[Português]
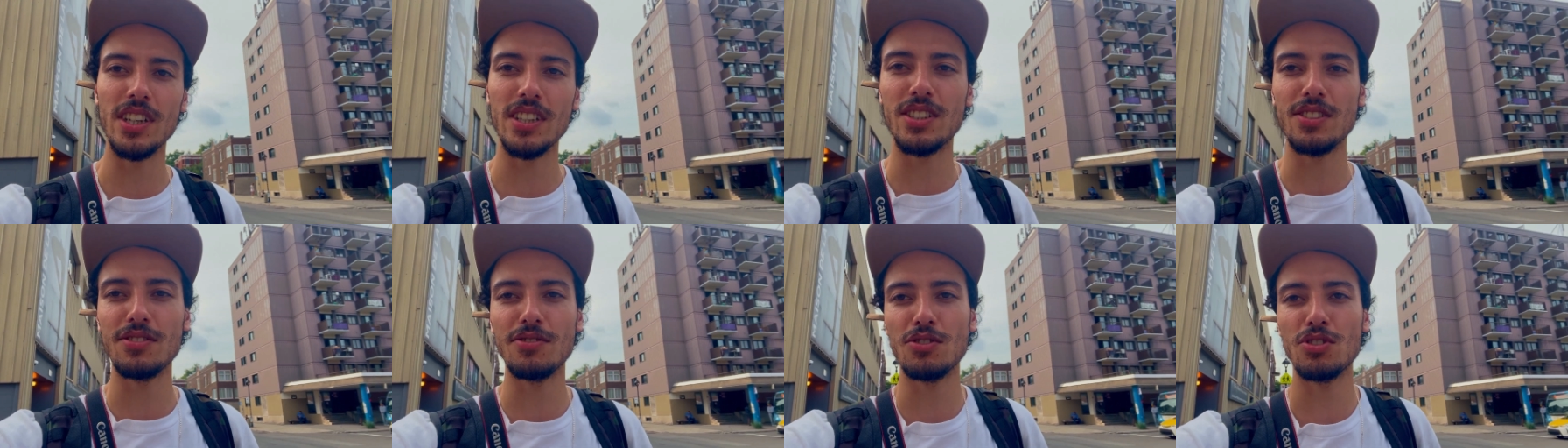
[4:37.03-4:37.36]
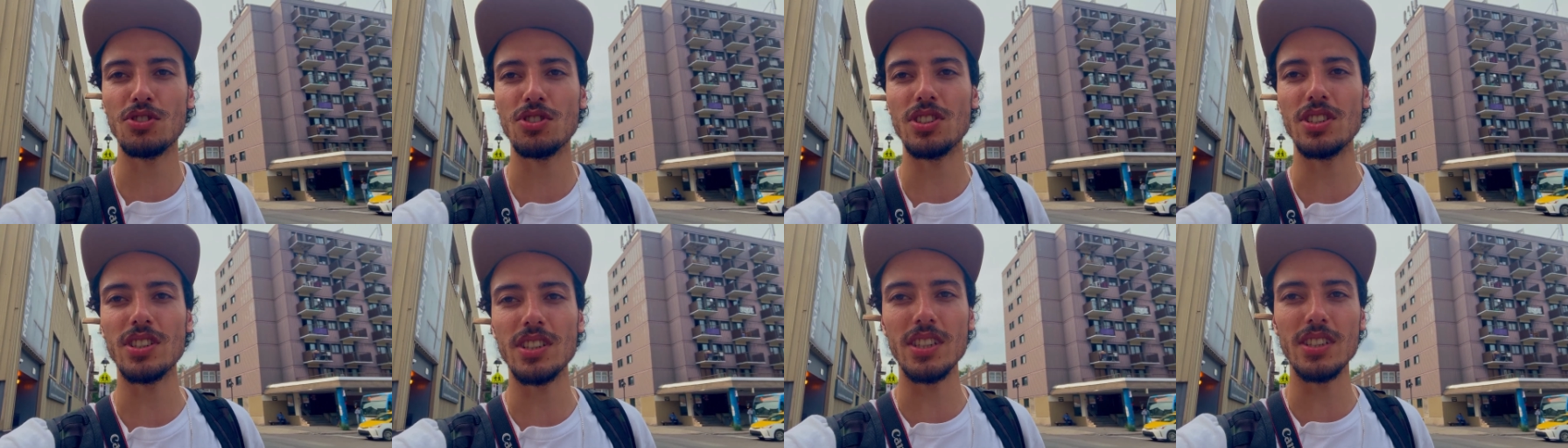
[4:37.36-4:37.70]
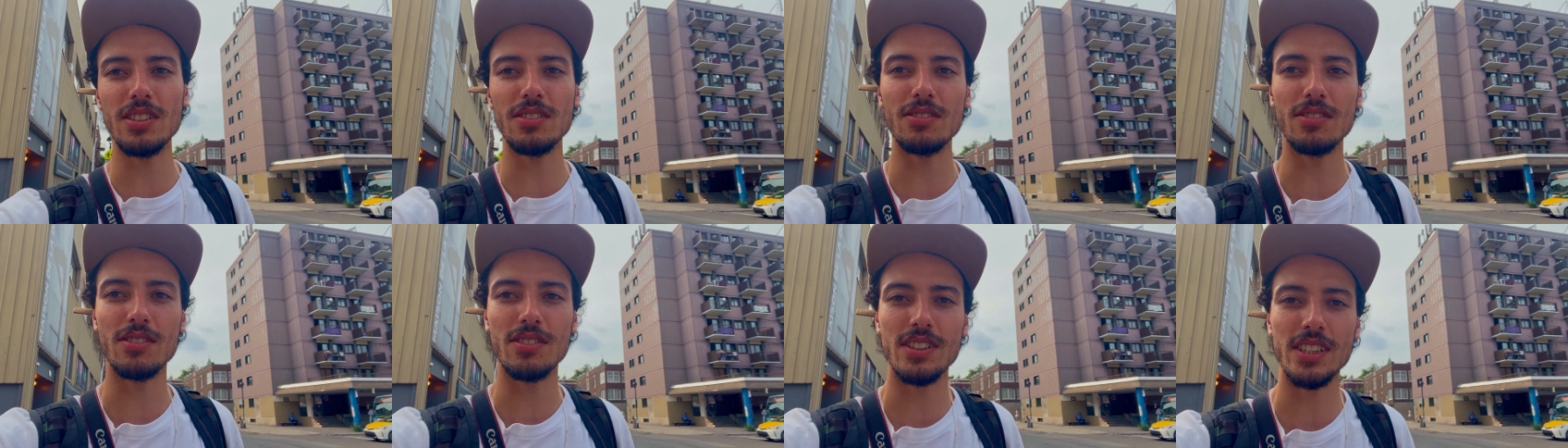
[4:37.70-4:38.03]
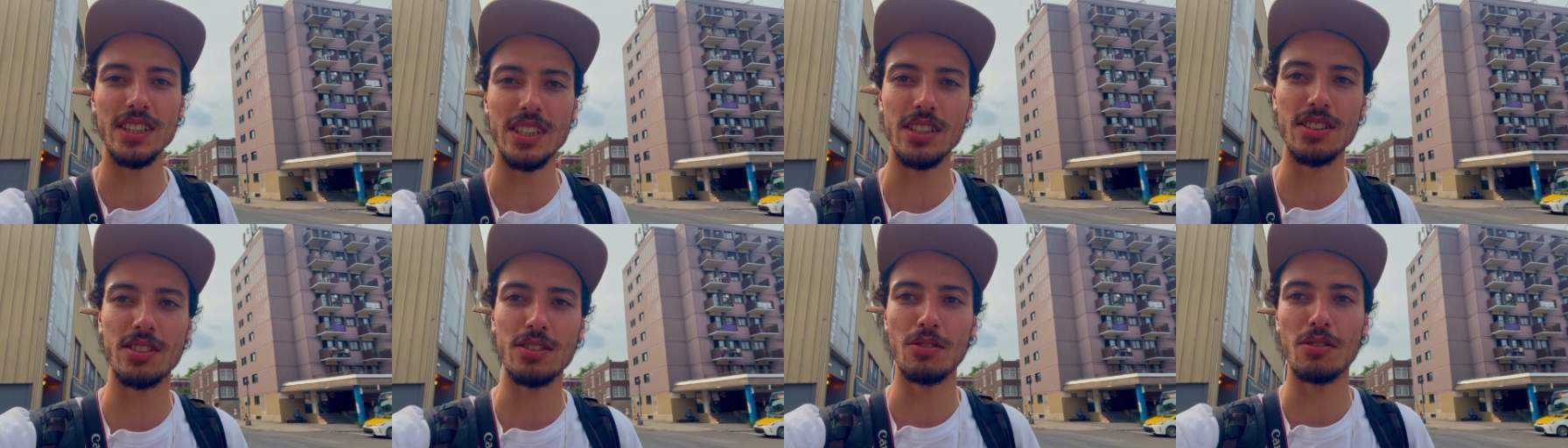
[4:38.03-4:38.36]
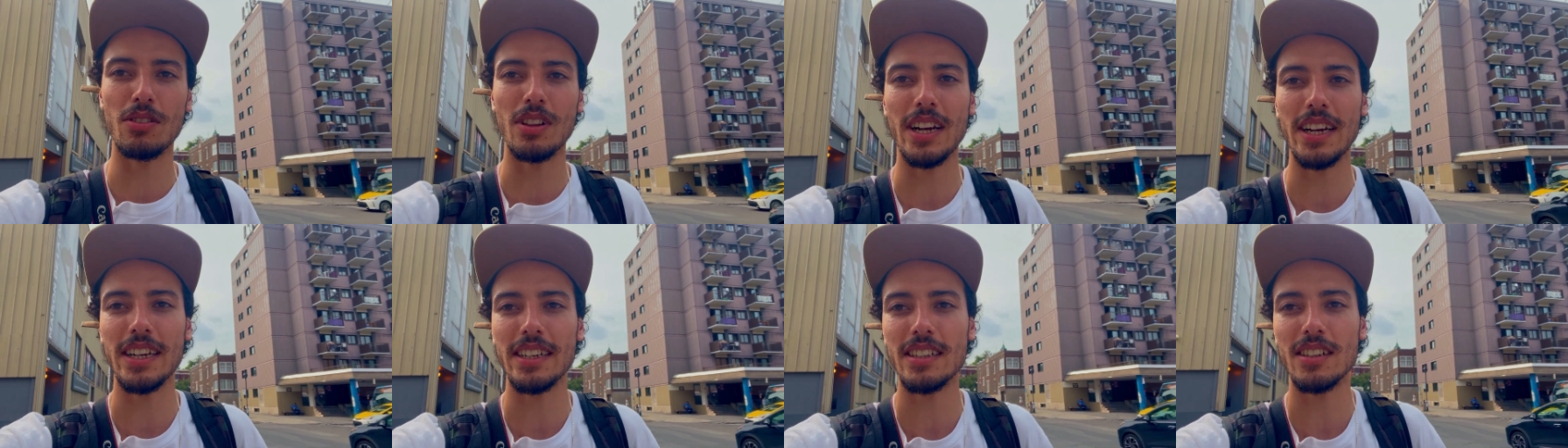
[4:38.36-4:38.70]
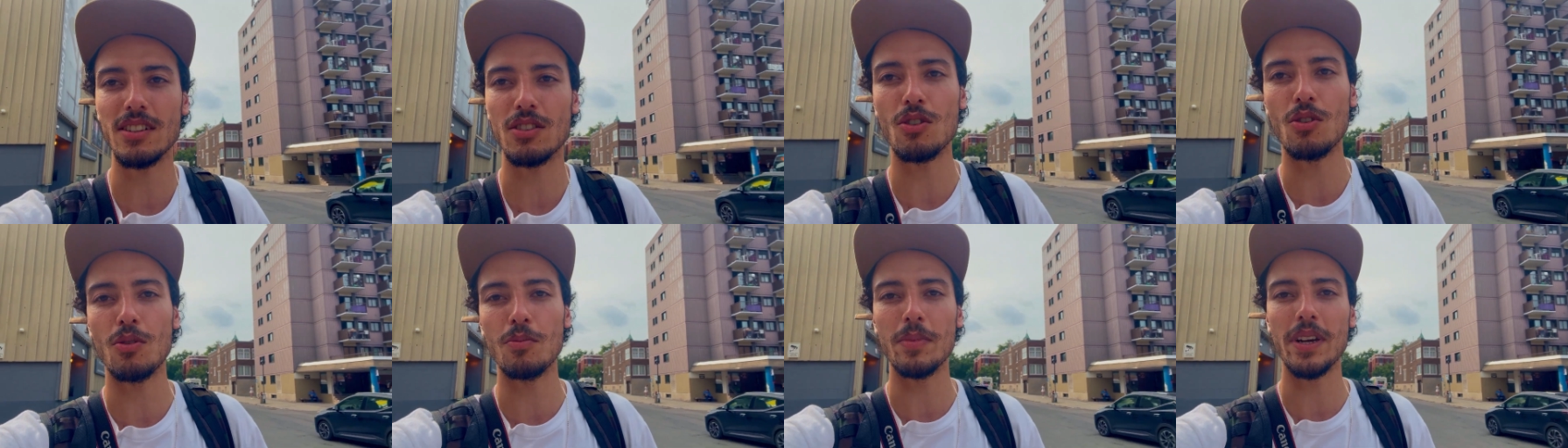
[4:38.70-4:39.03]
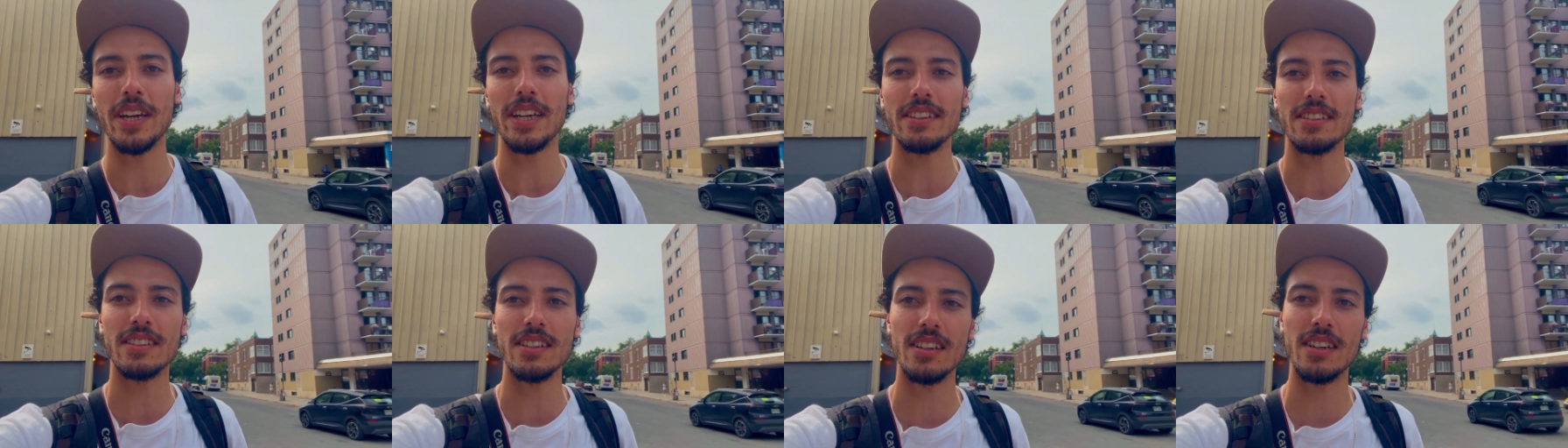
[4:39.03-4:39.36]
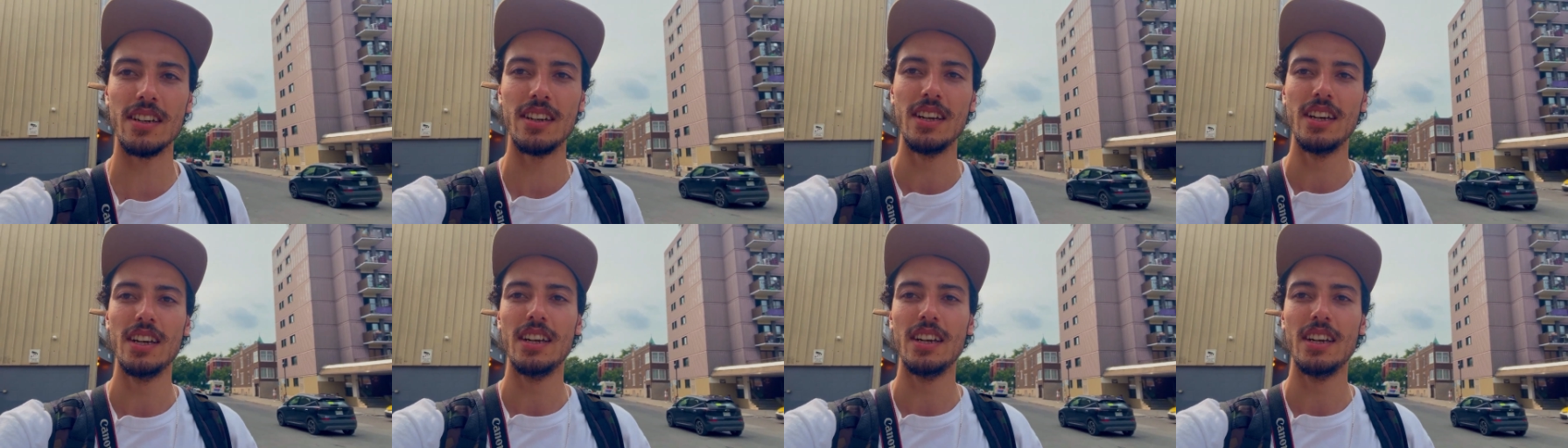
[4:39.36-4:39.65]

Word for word: ativa o sininho, deixa seu like, comenta